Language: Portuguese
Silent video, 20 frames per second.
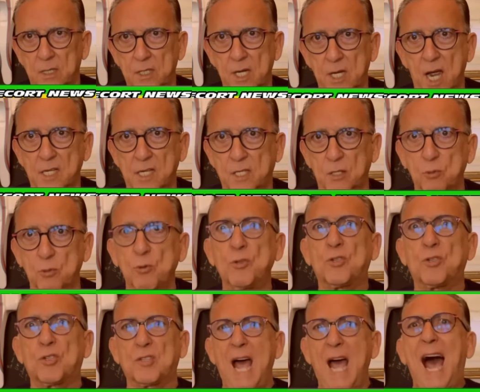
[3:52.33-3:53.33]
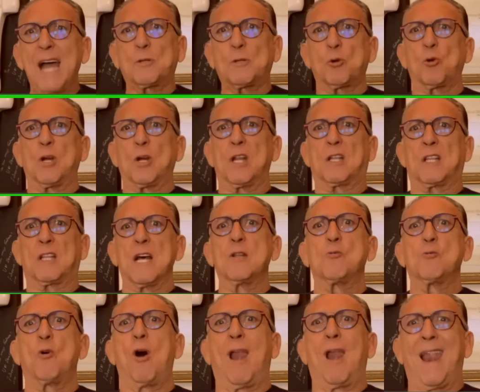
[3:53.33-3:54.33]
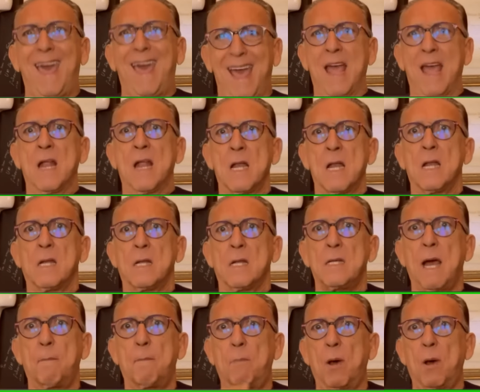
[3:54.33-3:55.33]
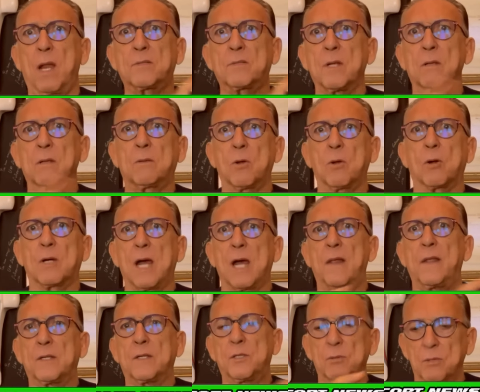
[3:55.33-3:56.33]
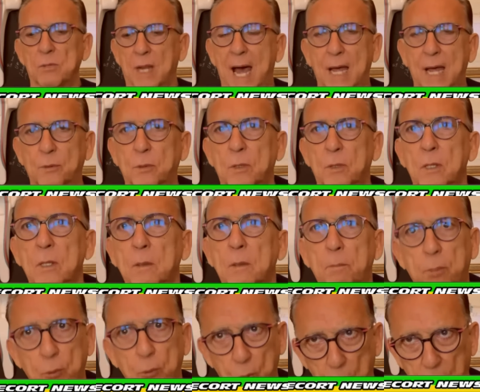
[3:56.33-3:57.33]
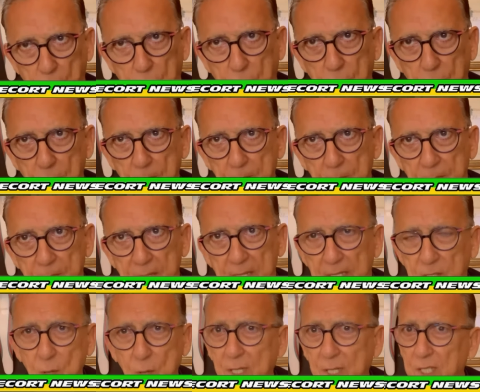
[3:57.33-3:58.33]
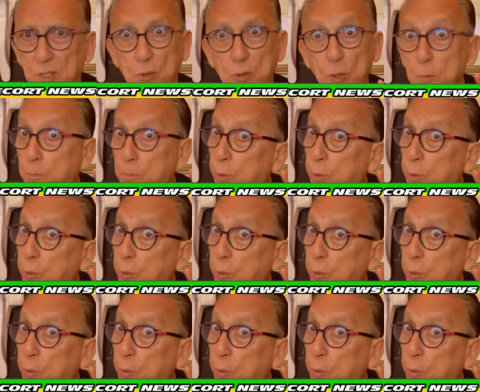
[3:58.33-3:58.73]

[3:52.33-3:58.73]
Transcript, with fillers: diante de um estádio gritando olé e a bola sendo tocada de um lado para o outro. Então é uma questão